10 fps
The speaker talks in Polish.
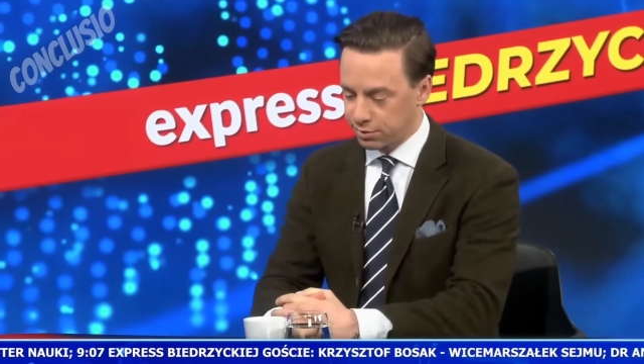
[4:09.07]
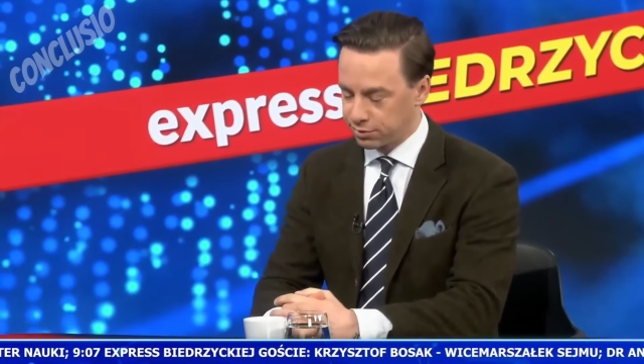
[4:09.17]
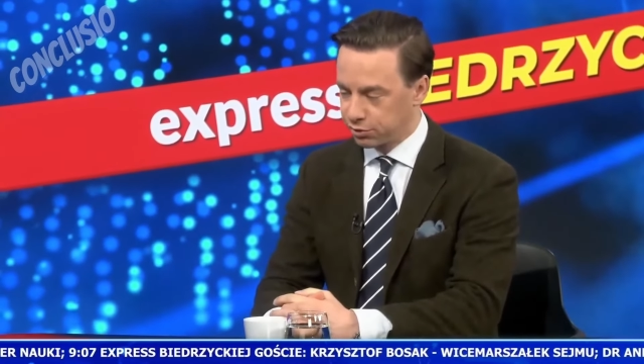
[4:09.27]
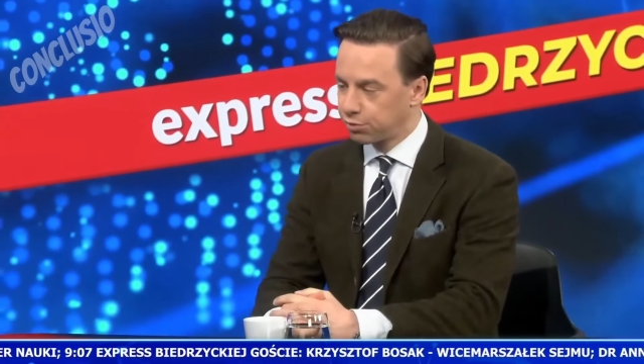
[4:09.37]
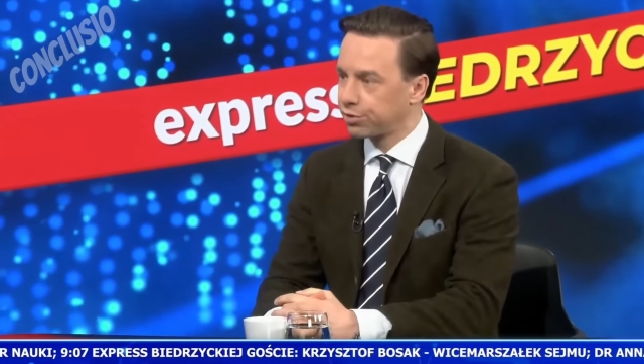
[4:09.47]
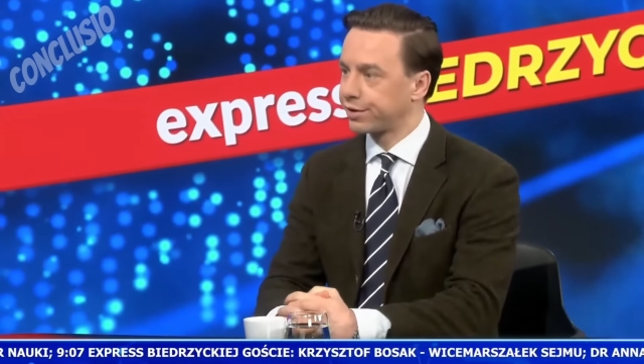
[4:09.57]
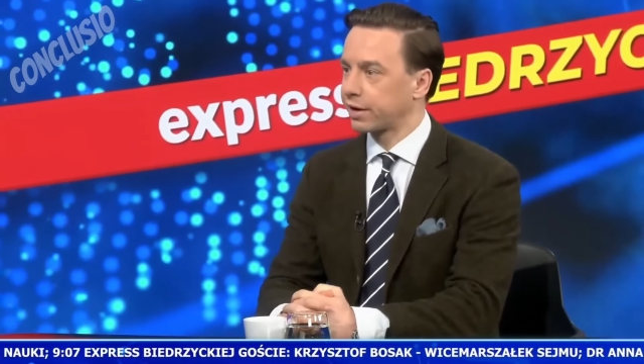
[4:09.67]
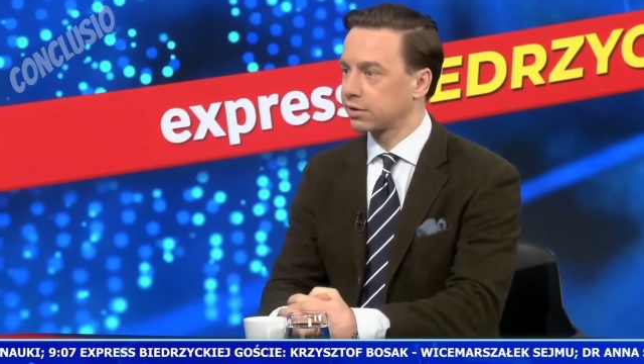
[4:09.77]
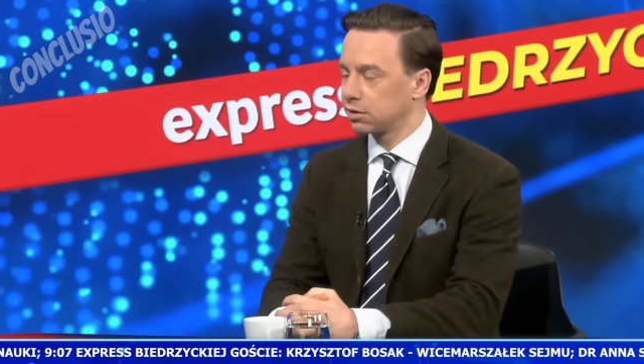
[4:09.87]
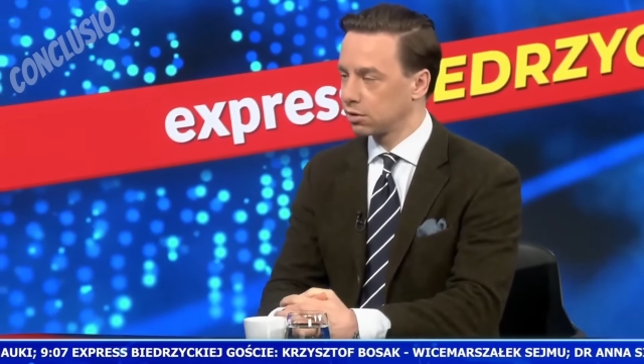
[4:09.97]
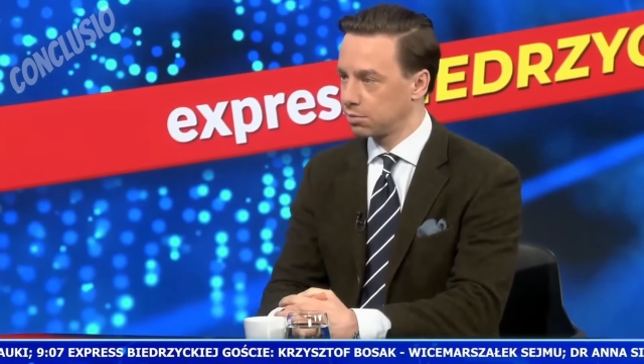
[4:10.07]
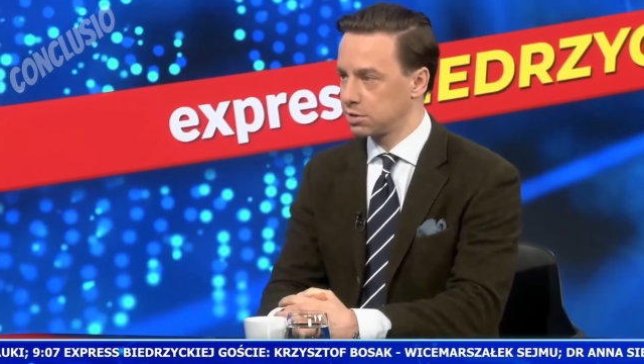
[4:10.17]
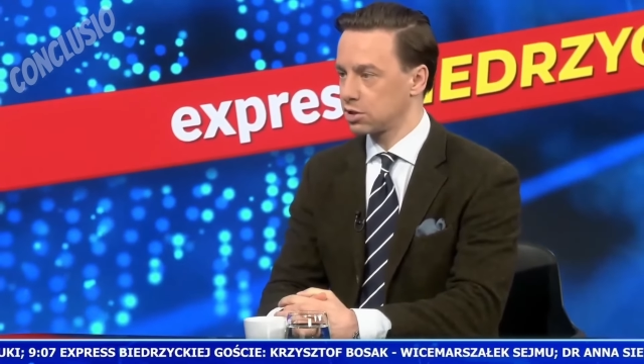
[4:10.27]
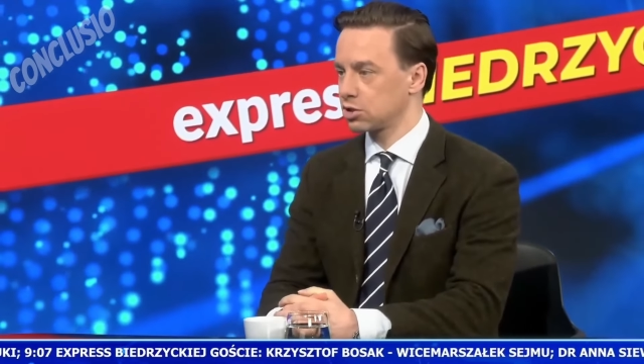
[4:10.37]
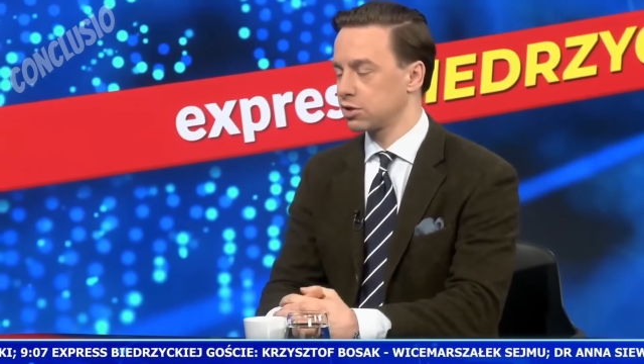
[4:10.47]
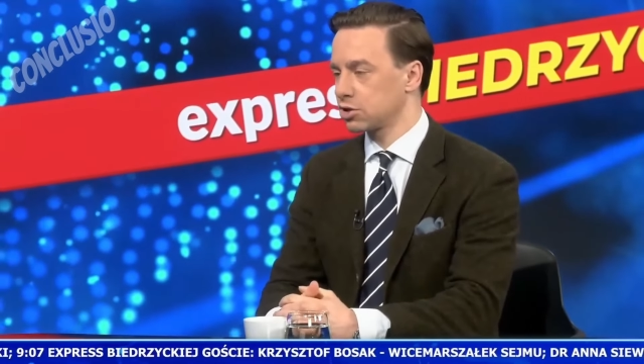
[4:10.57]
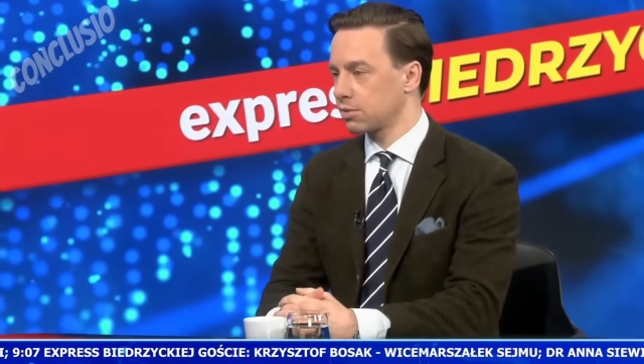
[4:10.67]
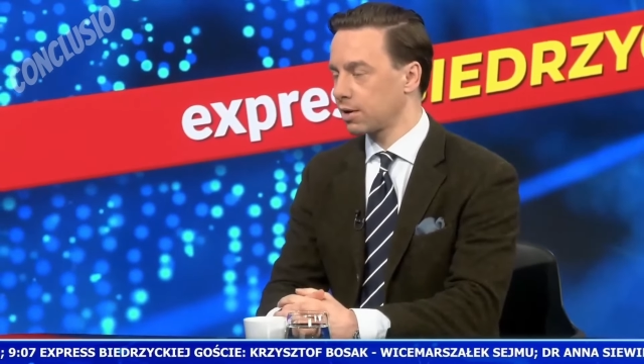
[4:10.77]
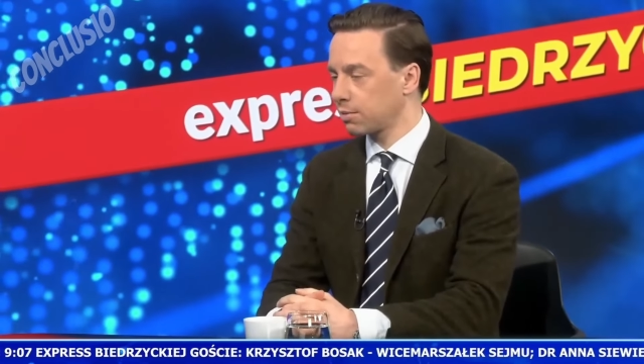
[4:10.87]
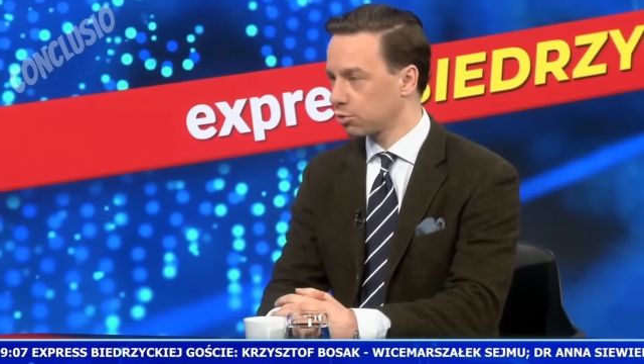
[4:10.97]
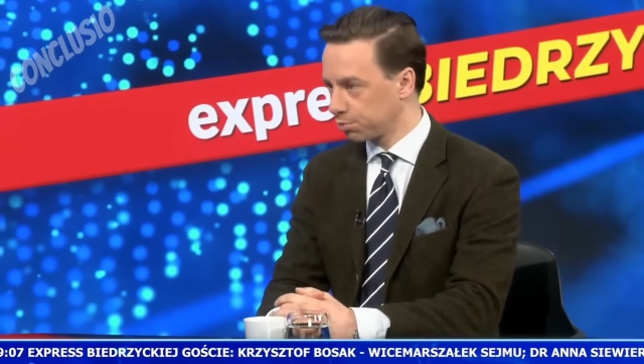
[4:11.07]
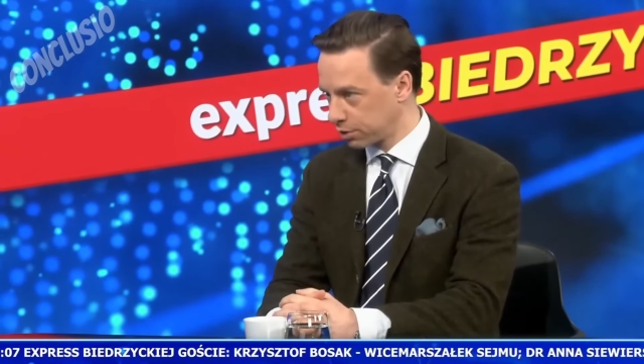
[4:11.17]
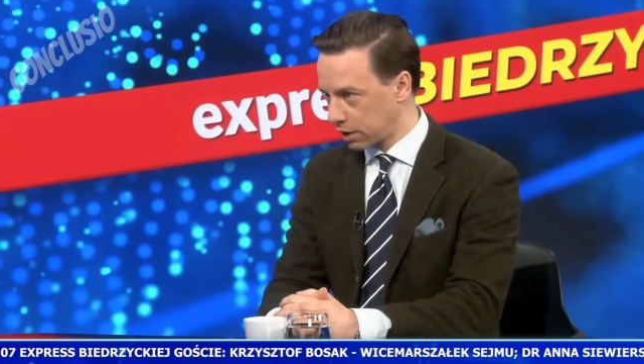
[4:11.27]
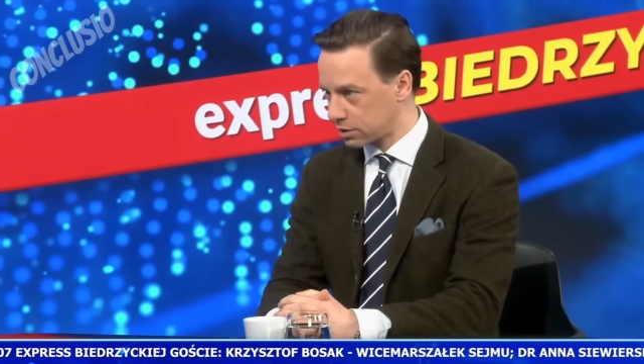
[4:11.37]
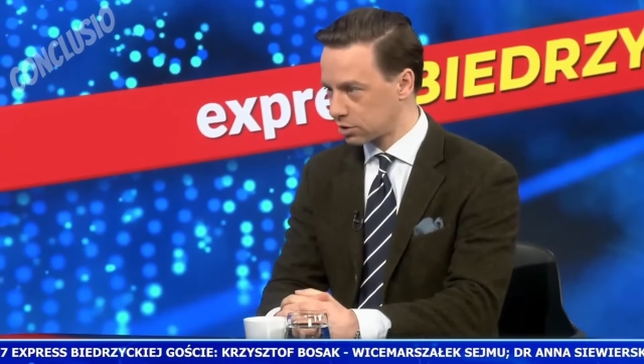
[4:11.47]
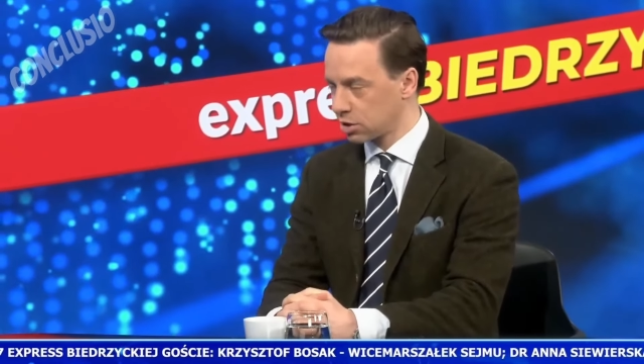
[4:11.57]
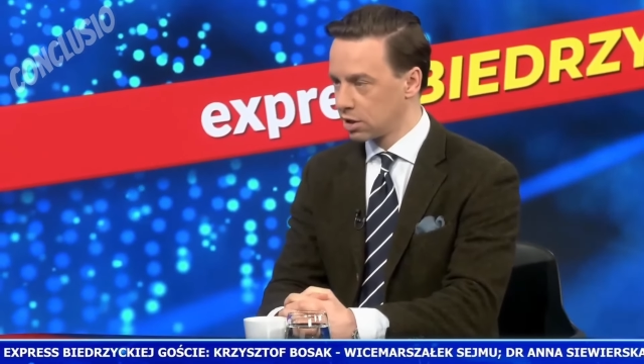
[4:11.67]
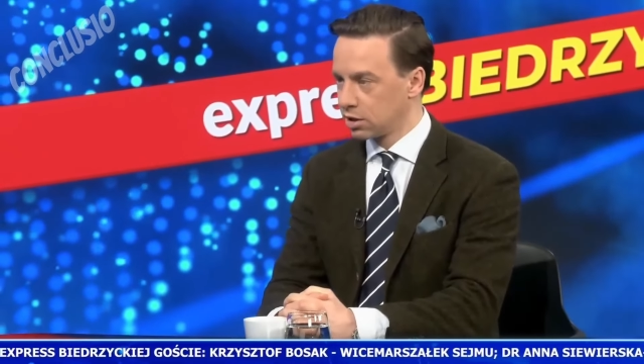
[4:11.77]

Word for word: w dowodach. I komisja mhm. śledcza ma nam to pokazać.